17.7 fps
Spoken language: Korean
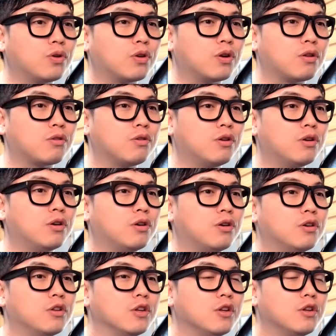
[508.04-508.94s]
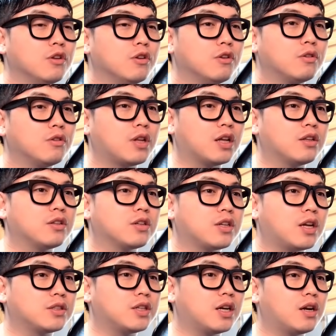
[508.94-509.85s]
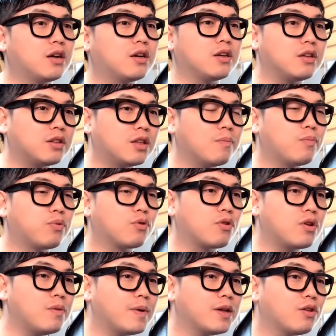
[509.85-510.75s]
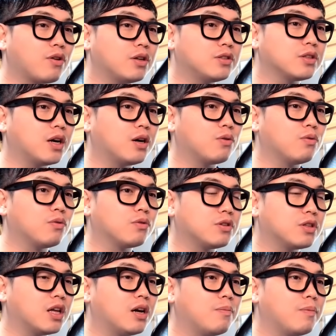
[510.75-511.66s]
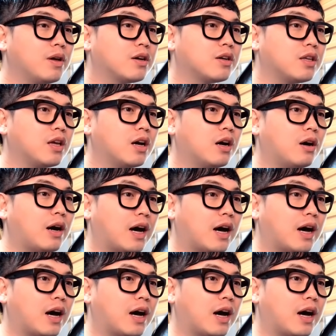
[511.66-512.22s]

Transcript: 그래서 나는 그냥 차라리 이 템포로 1만원까지 가고 그 다음에 그냥